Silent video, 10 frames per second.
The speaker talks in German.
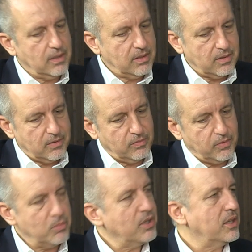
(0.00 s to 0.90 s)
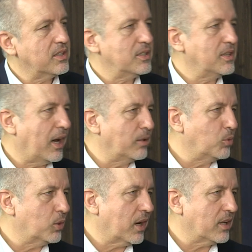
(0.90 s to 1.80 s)
äh, von mir jetzt in der
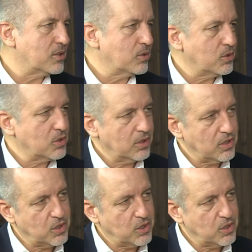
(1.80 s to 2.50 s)
Anmoderation schon